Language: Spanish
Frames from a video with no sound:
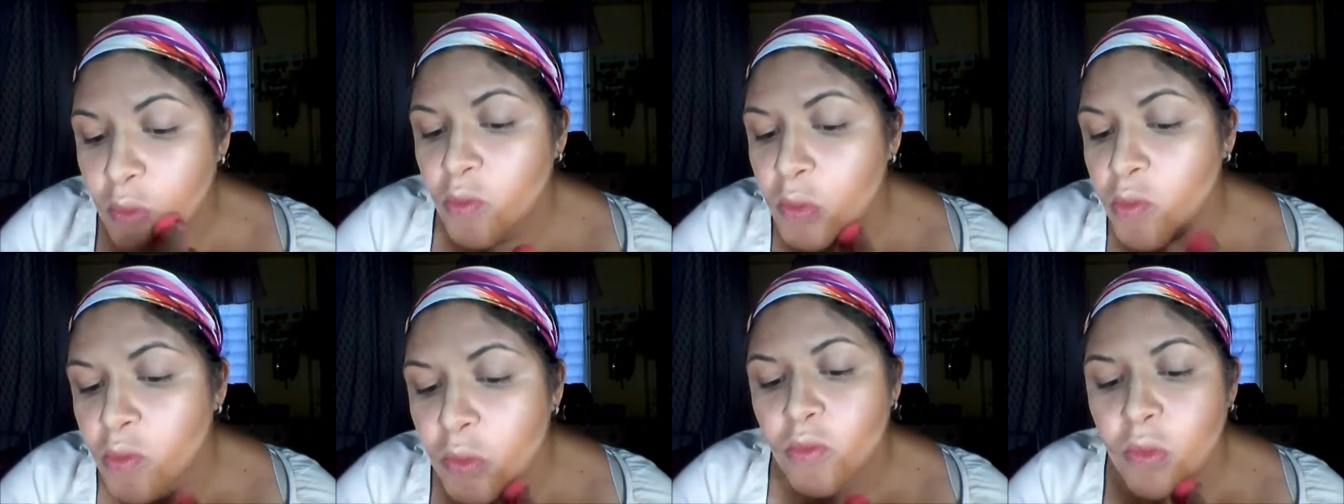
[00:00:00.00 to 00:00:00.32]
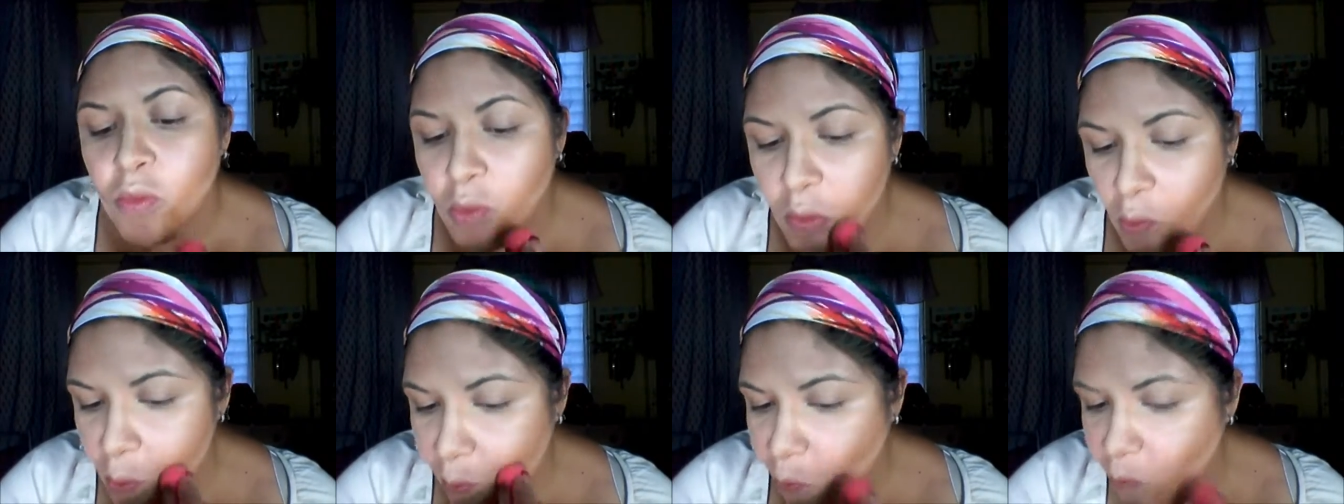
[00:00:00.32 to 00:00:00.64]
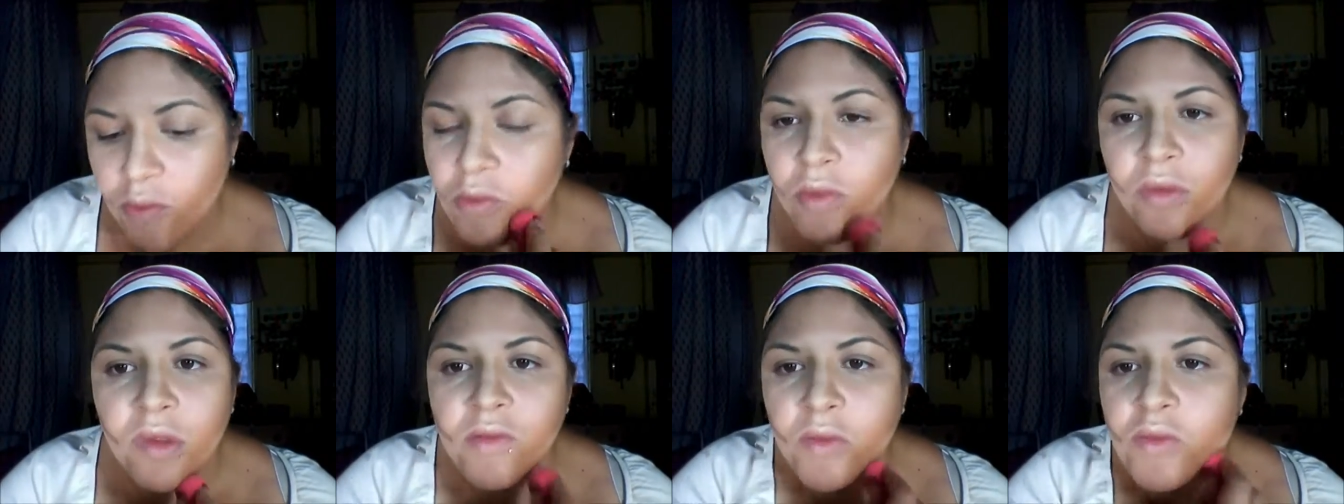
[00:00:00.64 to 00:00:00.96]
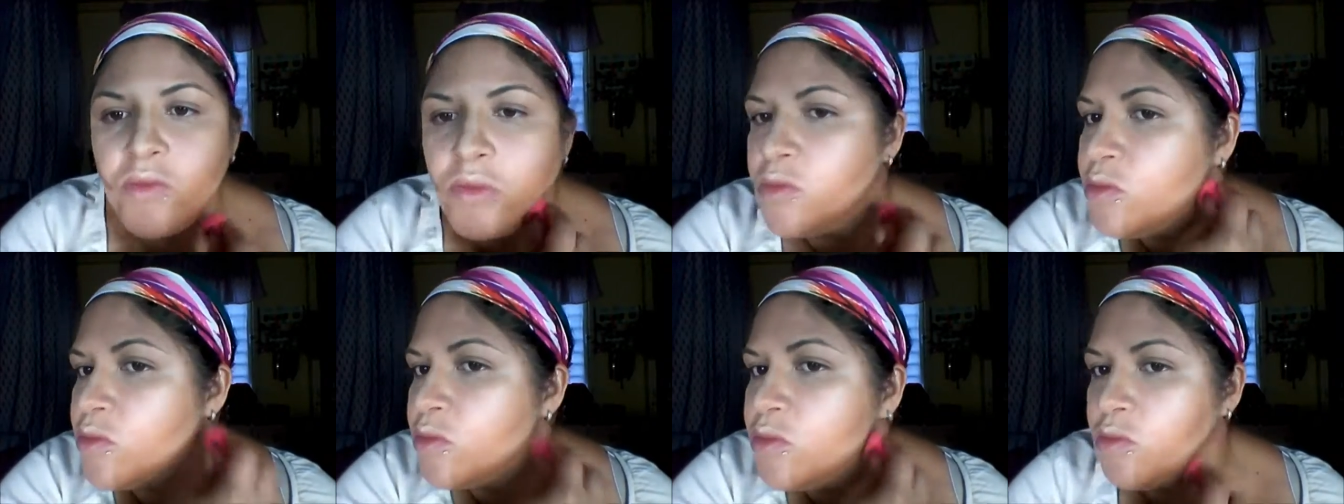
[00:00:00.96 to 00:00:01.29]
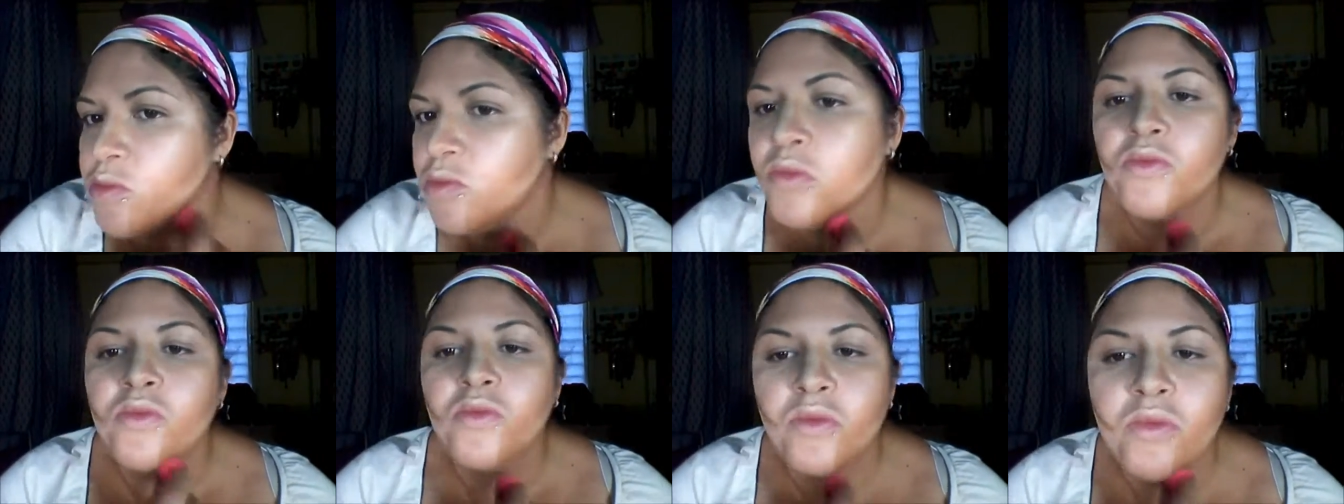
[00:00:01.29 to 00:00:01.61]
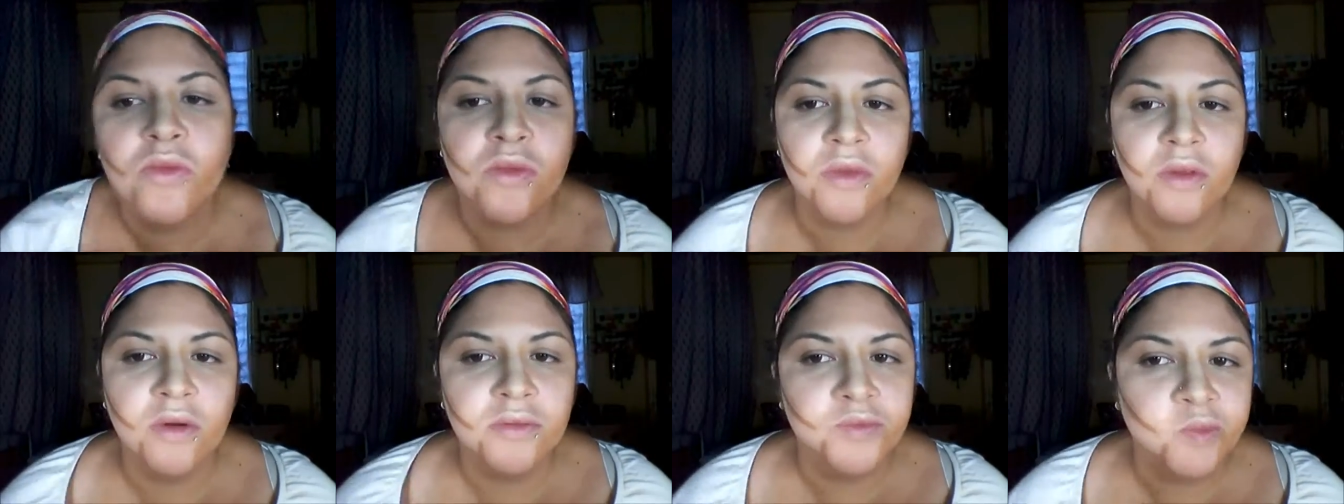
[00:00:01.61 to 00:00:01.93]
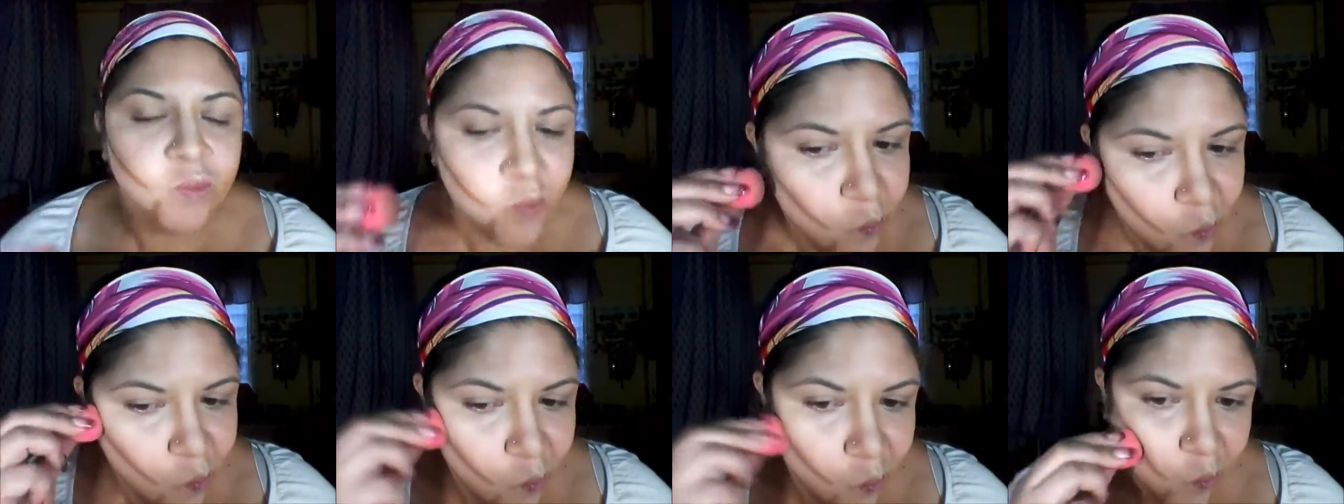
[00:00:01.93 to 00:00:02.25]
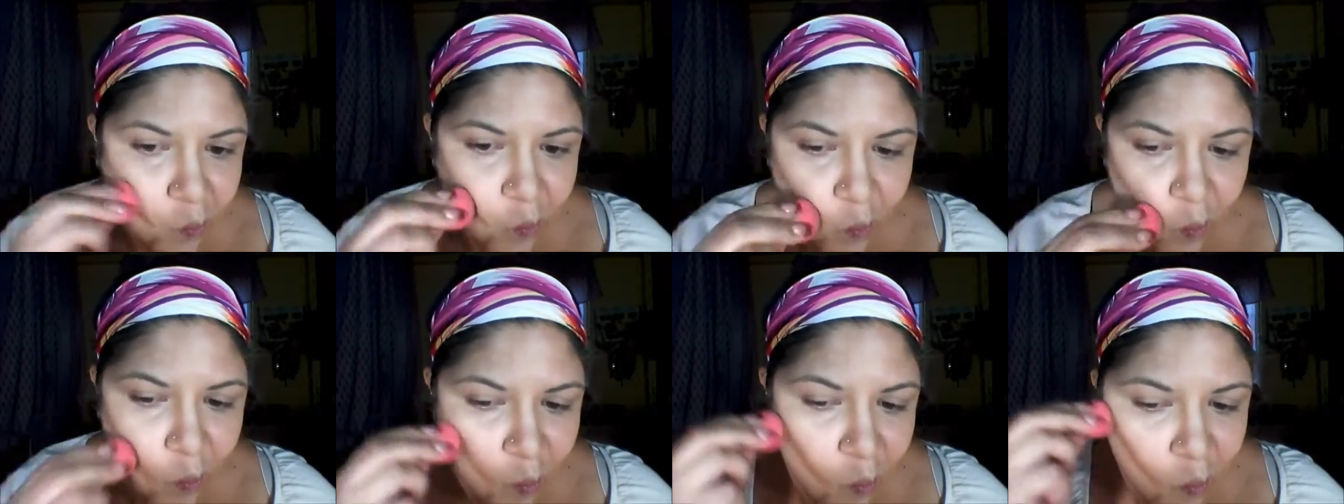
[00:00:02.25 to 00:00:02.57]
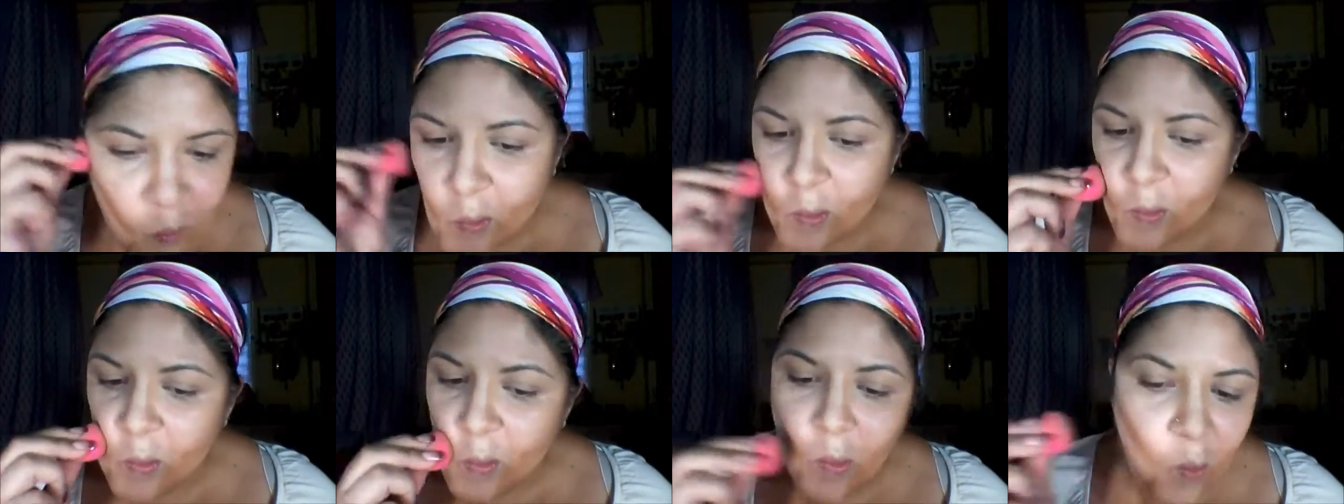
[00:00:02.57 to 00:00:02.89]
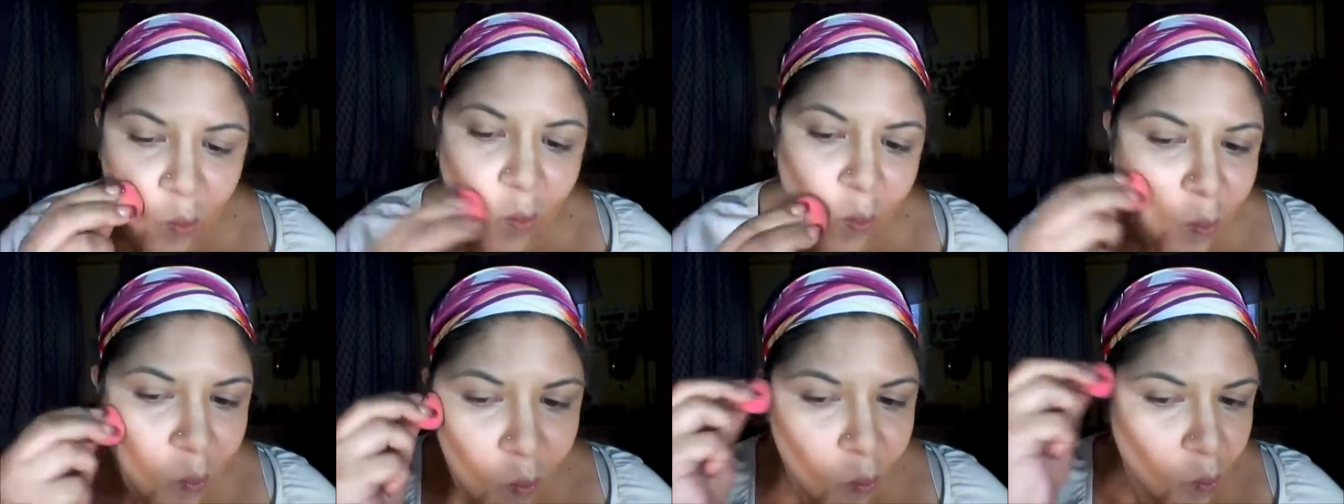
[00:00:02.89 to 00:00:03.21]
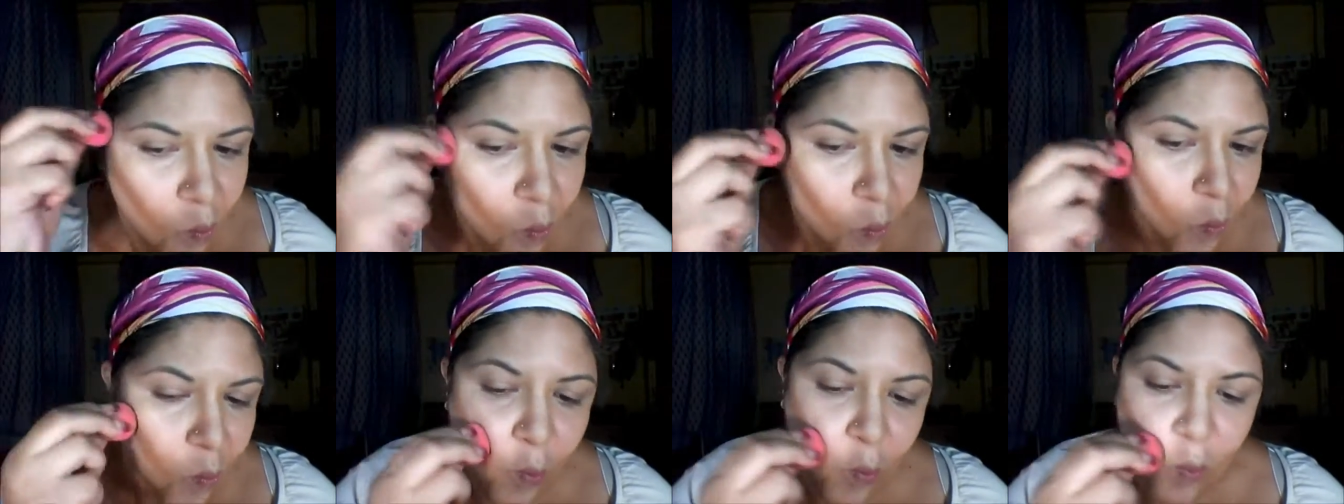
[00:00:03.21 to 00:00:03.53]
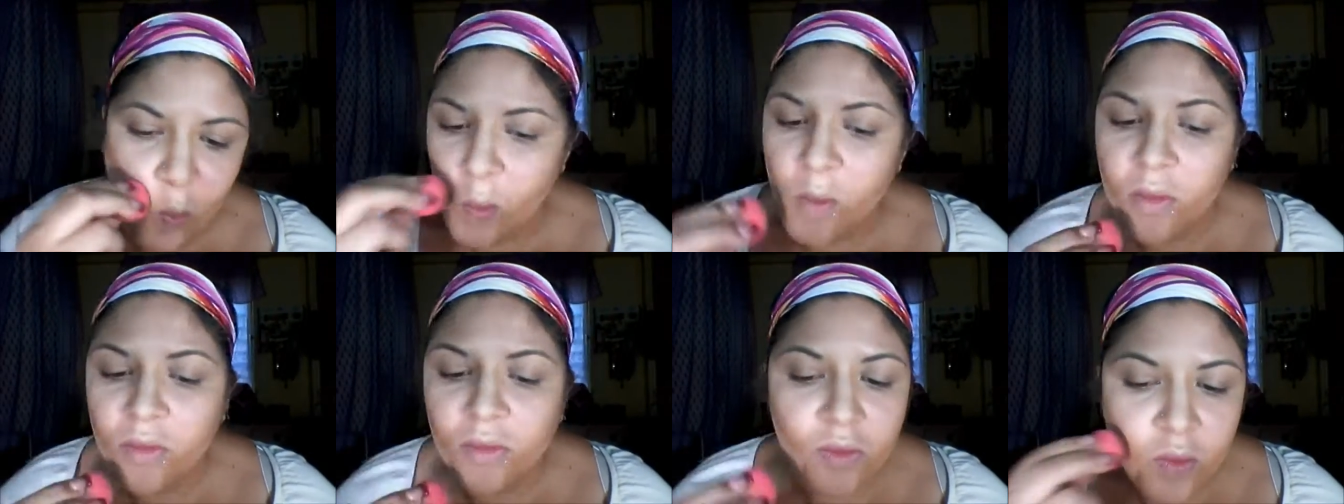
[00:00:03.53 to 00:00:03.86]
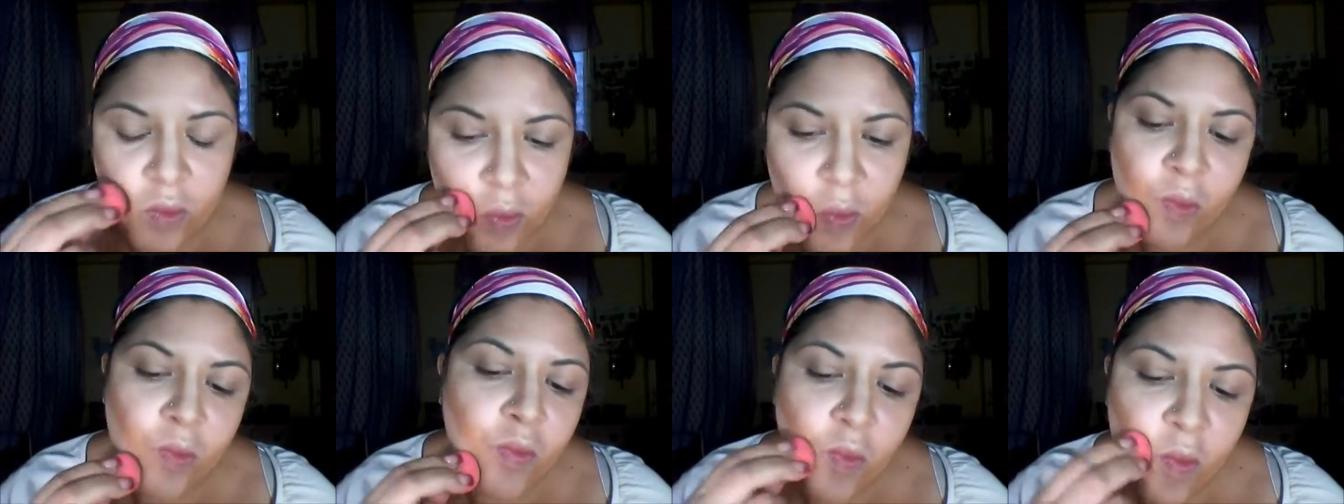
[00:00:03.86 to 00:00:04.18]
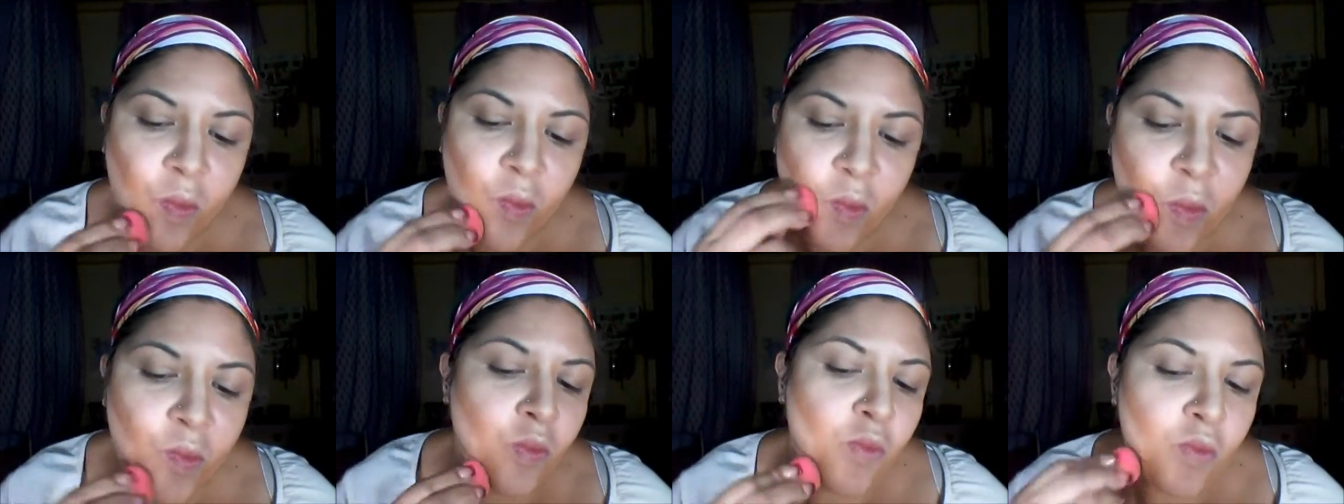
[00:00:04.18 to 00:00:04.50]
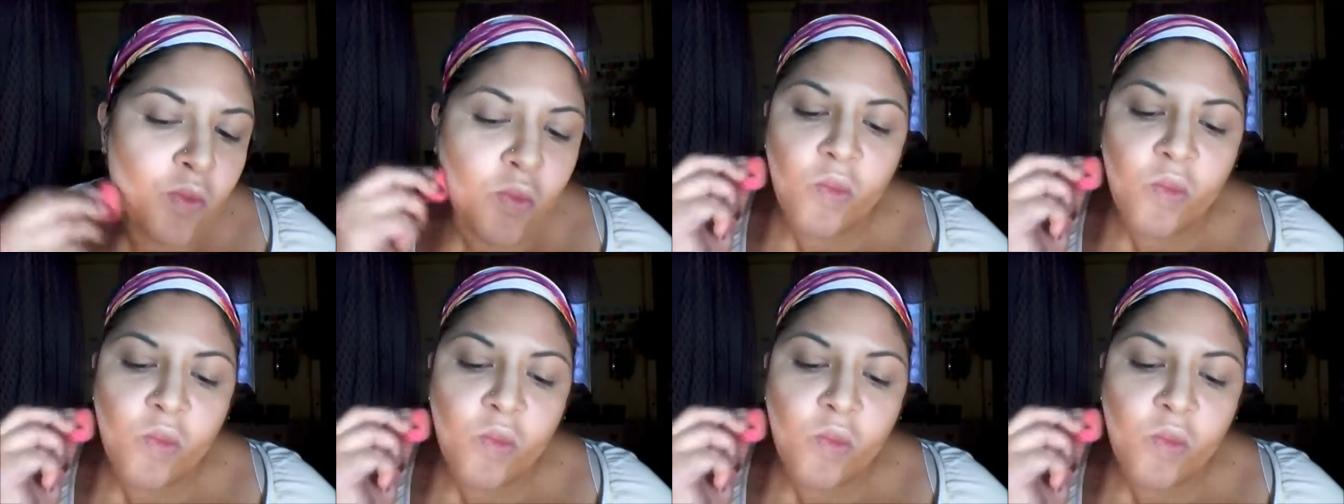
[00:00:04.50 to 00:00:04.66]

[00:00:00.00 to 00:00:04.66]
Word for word: De la misma manera, a toquecitos y si podemos pues lo vamos a bajar un poquitito, pero